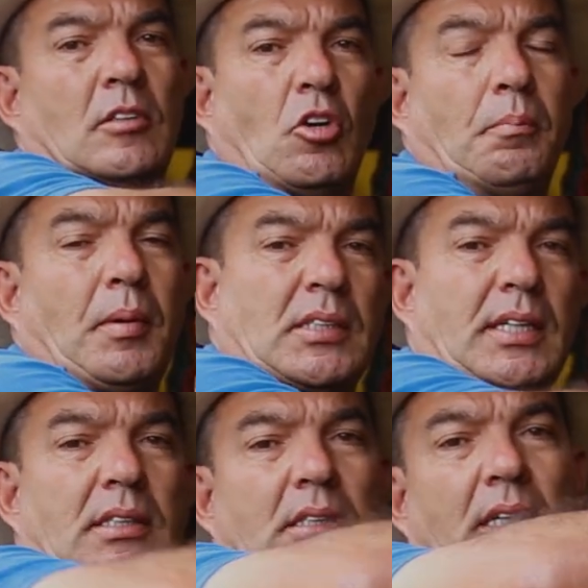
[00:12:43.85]
con
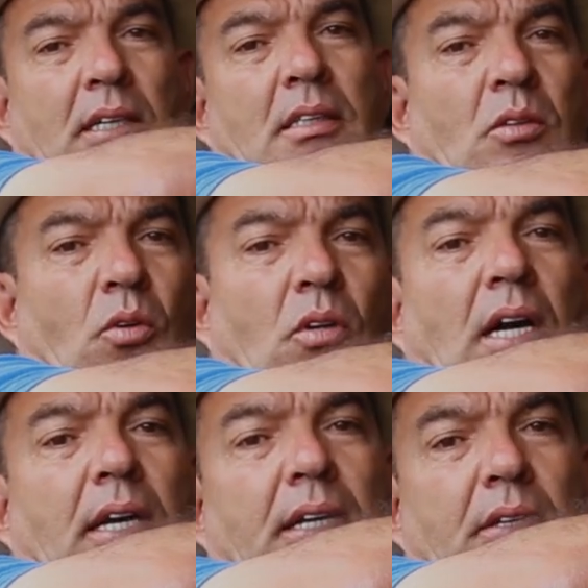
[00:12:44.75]
paciencia, con
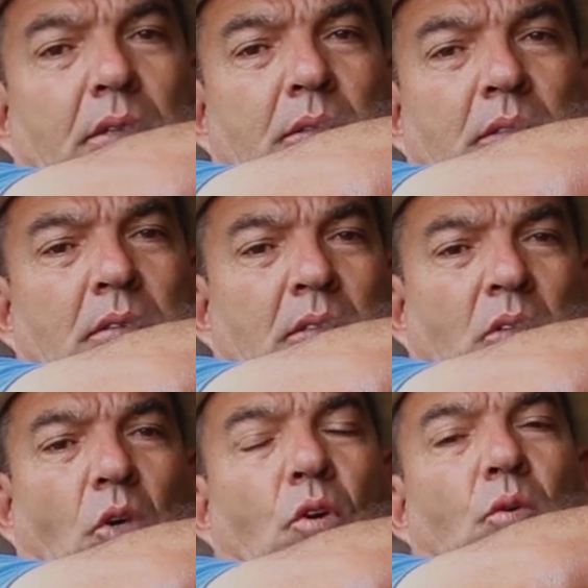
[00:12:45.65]
cariño,
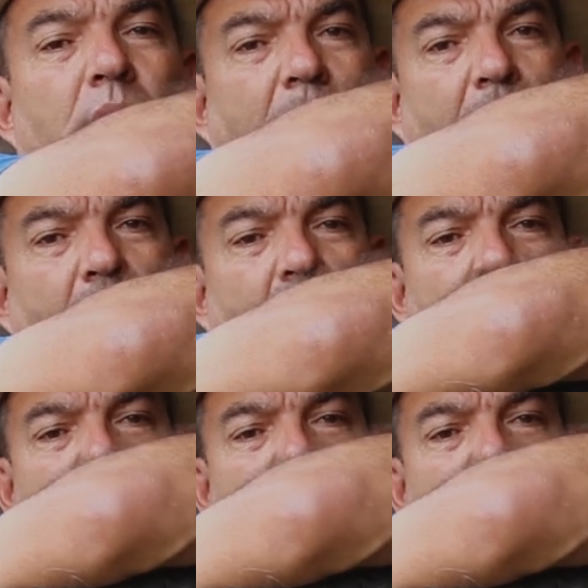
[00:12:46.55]
con cuidado.